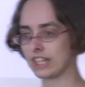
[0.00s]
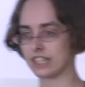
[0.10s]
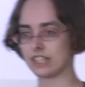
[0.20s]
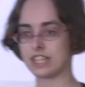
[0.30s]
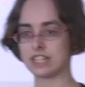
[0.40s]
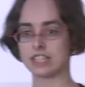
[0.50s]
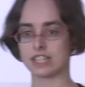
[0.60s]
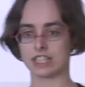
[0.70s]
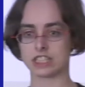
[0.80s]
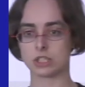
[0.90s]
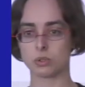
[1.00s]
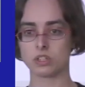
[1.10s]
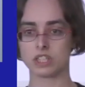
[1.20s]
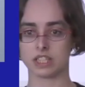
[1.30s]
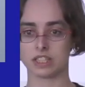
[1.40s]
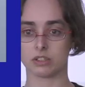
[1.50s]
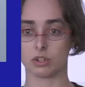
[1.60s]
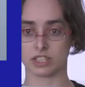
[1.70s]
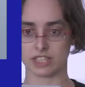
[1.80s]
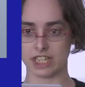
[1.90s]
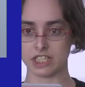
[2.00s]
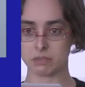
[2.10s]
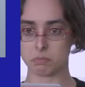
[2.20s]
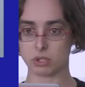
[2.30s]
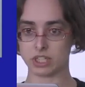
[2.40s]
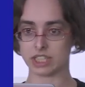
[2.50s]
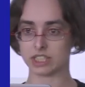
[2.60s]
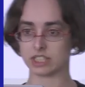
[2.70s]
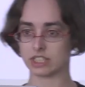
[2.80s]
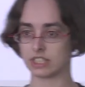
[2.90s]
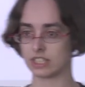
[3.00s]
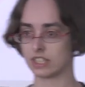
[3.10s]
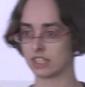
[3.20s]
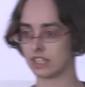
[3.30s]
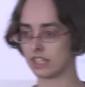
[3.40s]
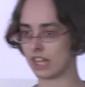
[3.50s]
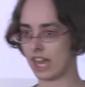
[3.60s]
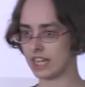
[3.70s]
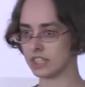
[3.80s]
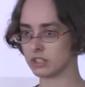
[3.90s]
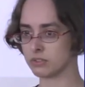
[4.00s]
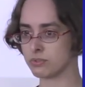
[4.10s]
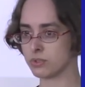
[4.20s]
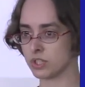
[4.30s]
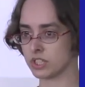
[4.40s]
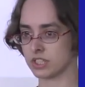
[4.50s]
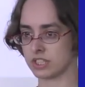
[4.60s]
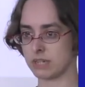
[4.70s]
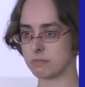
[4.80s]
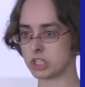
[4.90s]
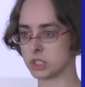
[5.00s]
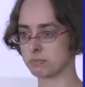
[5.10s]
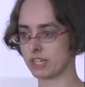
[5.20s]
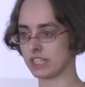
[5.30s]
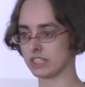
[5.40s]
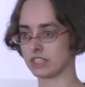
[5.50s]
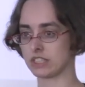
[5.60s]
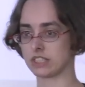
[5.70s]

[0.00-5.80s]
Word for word: die Integration in Consulting-Projekten äh, eingeführt. Dementsprechend